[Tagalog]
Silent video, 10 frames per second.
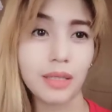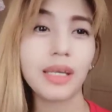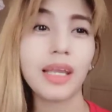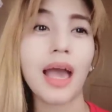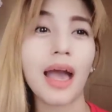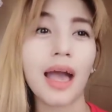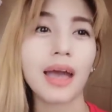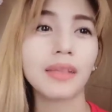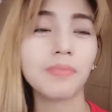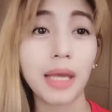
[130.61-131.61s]
Hindi
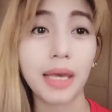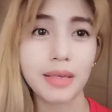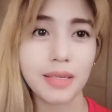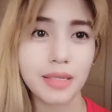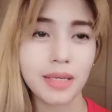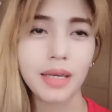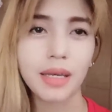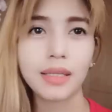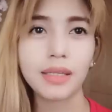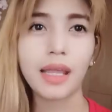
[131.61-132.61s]
lahat bless,
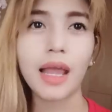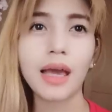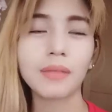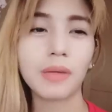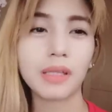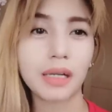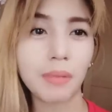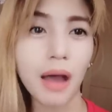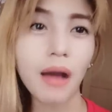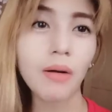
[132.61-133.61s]
hindi lahat may
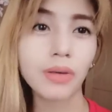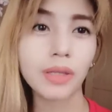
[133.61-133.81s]
trabaho,